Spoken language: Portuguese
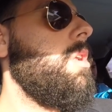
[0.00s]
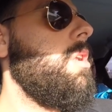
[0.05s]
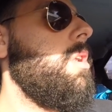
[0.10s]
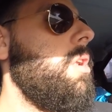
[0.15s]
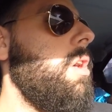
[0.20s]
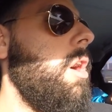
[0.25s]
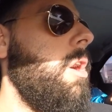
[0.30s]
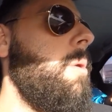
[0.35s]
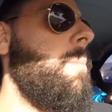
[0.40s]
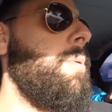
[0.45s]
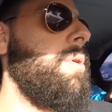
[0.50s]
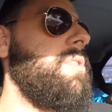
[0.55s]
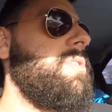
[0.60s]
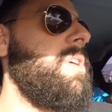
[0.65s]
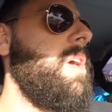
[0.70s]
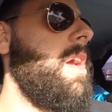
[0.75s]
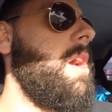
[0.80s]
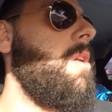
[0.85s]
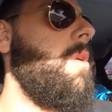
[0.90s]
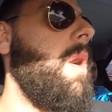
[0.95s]
não, pois
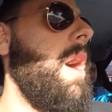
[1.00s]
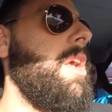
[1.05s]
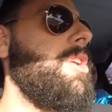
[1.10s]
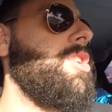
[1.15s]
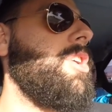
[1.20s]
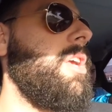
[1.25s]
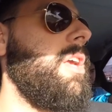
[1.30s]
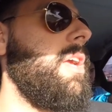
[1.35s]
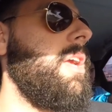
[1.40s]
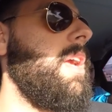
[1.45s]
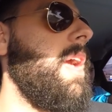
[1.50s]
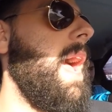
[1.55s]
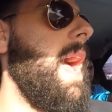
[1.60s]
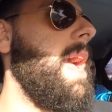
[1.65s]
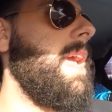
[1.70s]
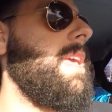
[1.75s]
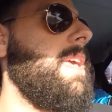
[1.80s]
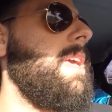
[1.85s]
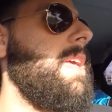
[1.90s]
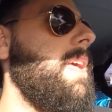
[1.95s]
é, eu acho que
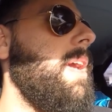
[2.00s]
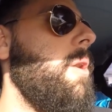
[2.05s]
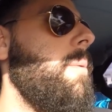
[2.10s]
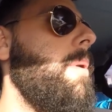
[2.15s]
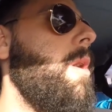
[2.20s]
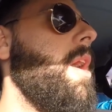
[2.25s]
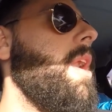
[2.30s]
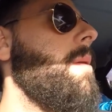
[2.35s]
aqui é uma